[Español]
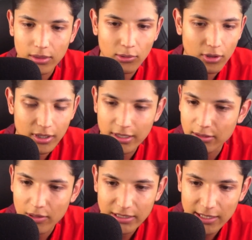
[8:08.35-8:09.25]

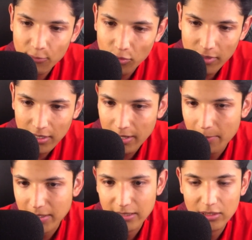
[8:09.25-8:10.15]
Dorkis lo hace muy bien y el
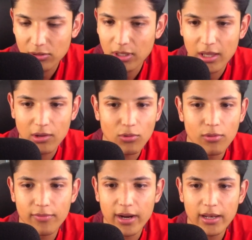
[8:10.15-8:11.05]
pasecito de
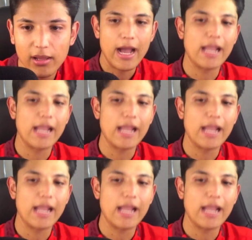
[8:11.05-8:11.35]
Hugo Fraile.